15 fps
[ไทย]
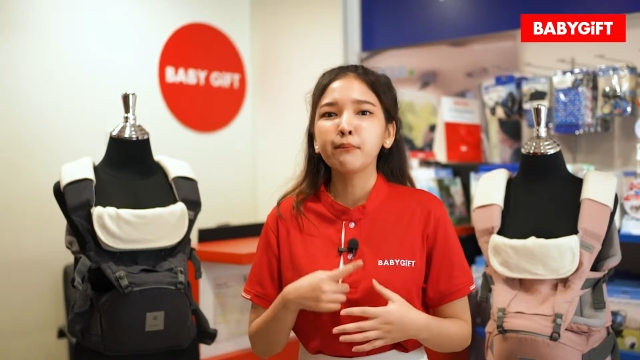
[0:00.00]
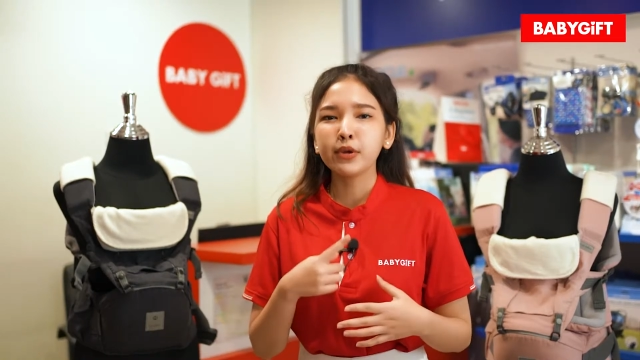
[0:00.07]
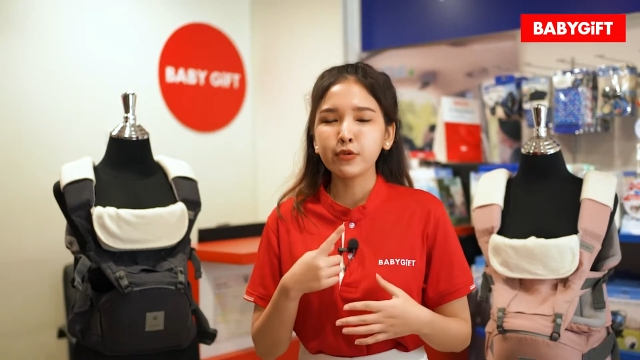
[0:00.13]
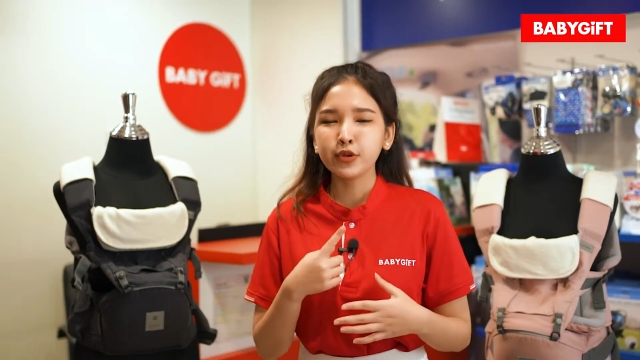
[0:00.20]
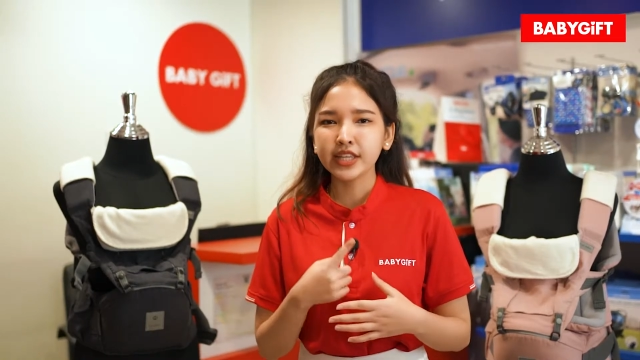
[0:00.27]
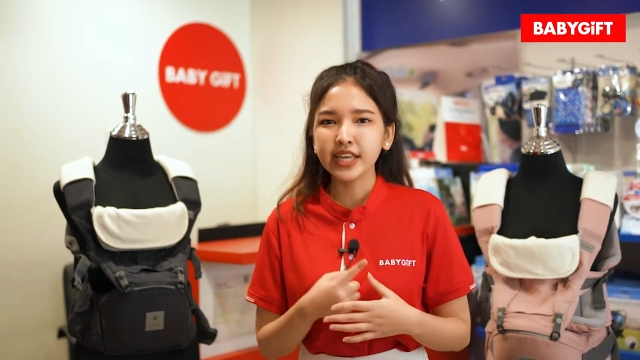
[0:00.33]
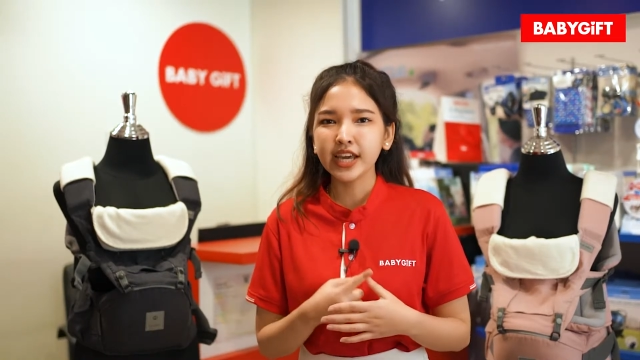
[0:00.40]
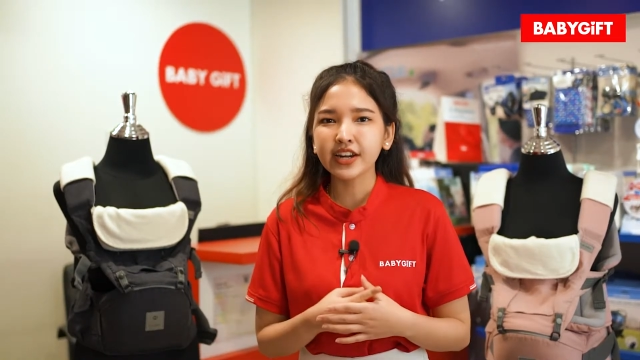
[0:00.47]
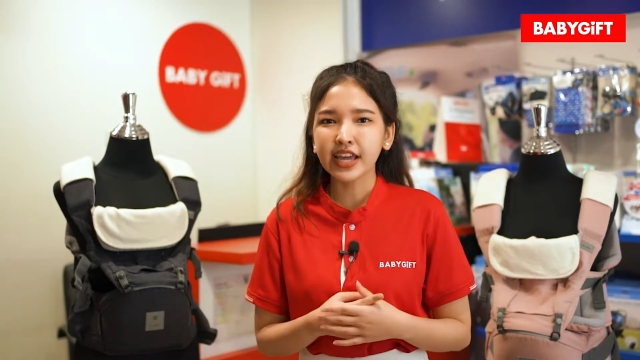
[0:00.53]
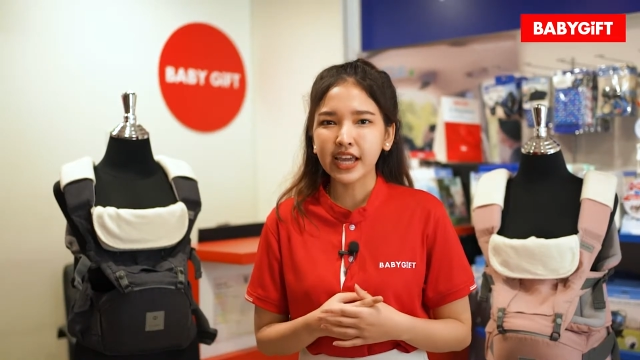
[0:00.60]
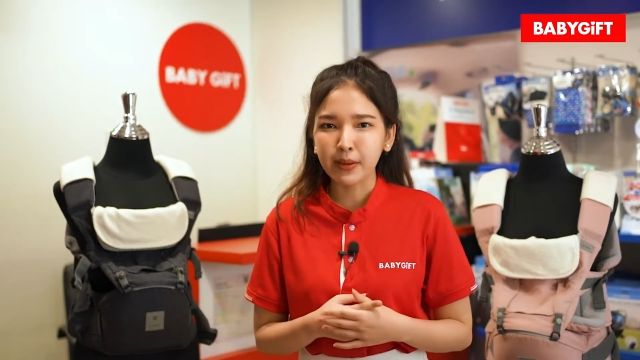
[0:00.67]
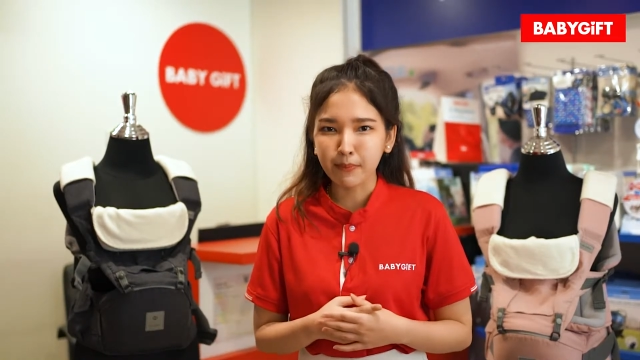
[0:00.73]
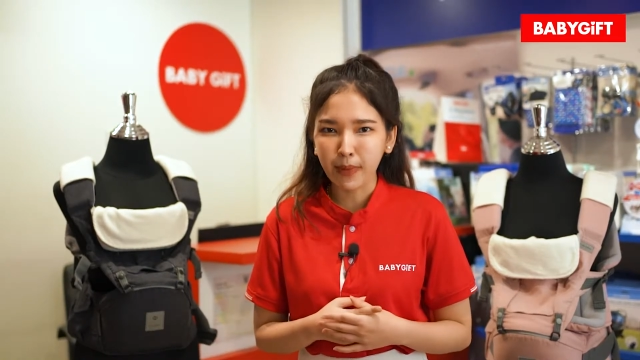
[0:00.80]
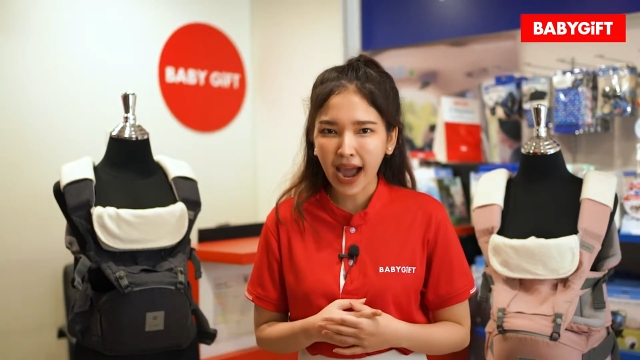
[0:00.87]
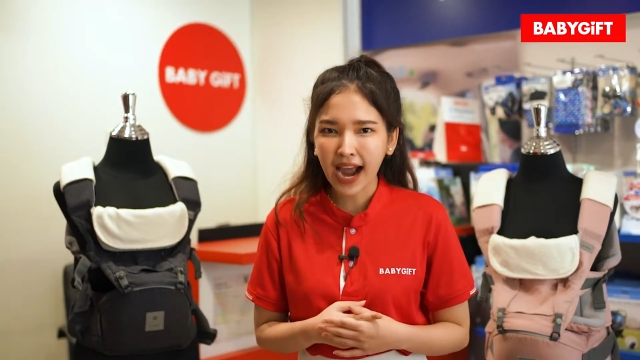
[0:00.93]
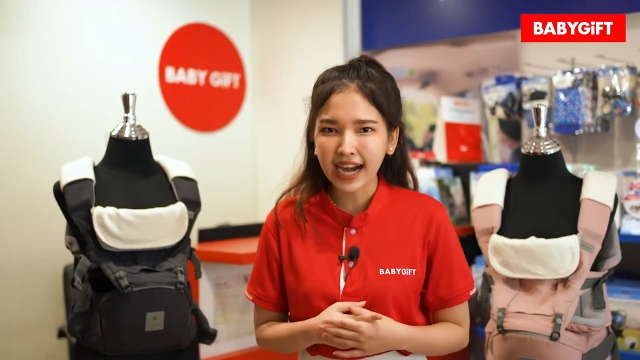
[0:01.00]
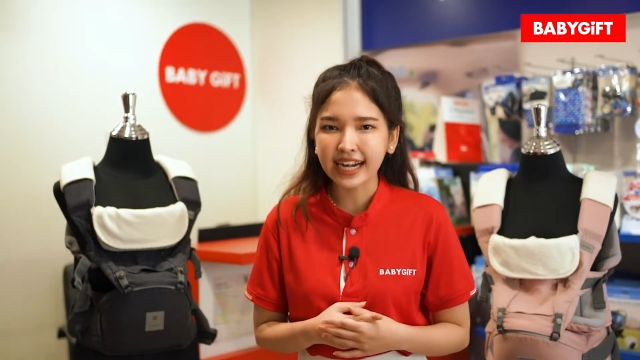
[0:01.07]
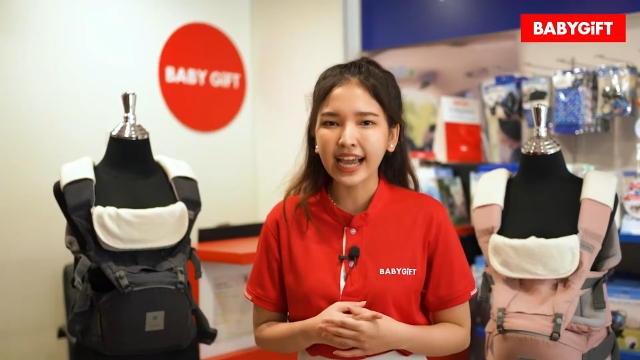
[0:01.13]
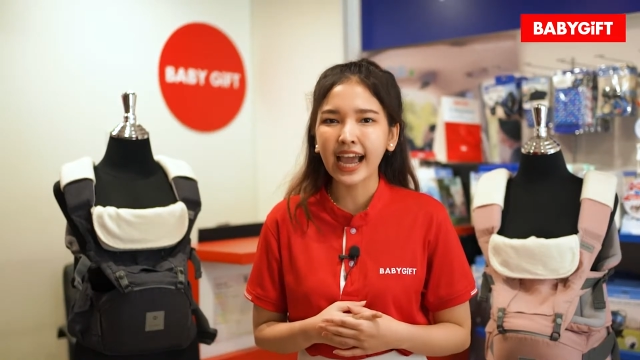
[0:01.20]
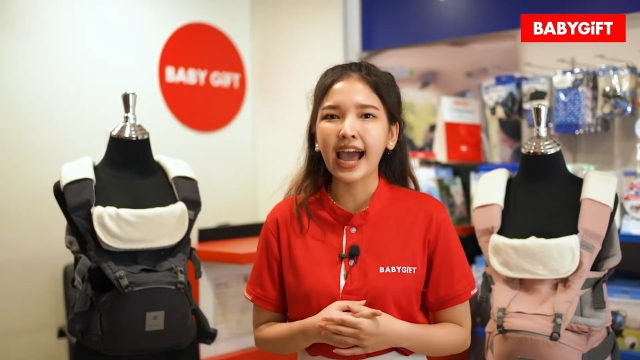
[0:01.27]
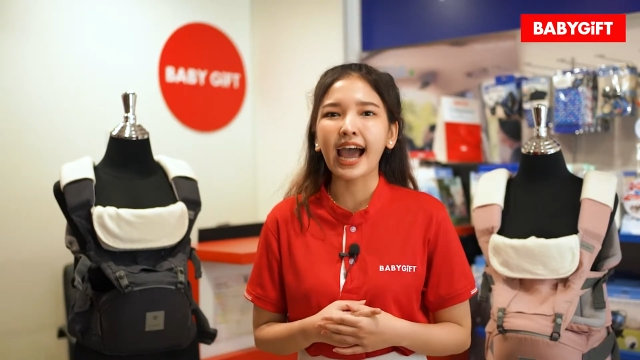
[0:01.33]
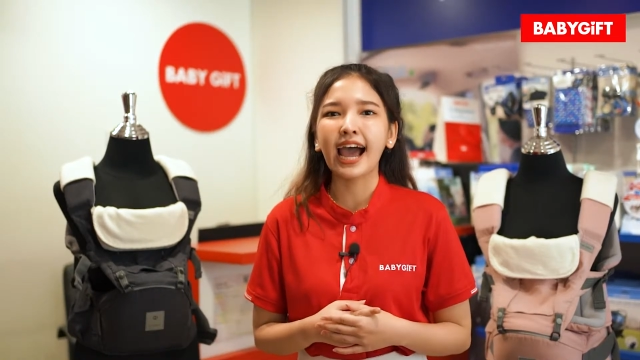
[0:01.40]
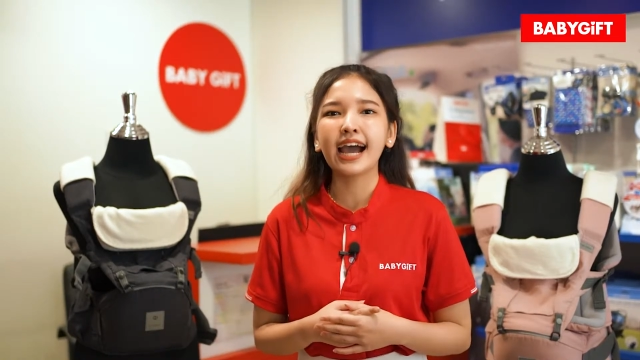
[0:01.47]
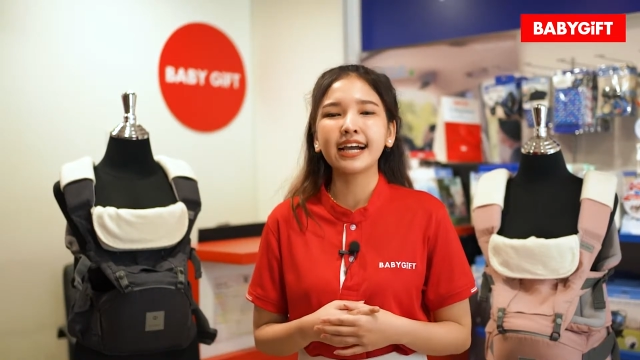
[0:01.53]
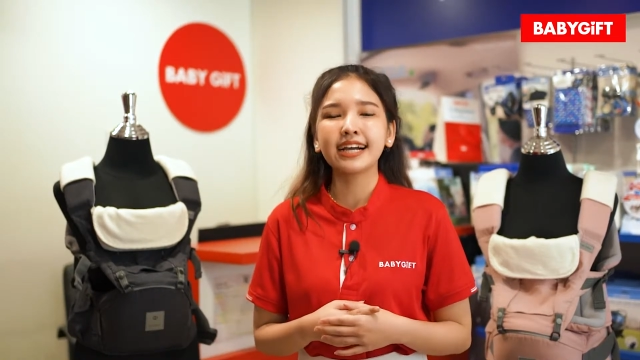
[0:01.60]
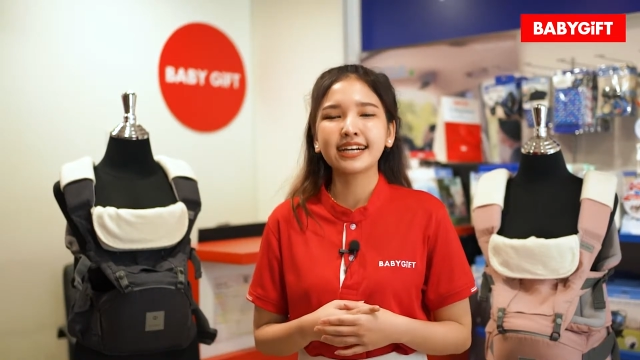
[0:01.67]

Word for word: มีวิธีอะไรกันบ้างนะคะ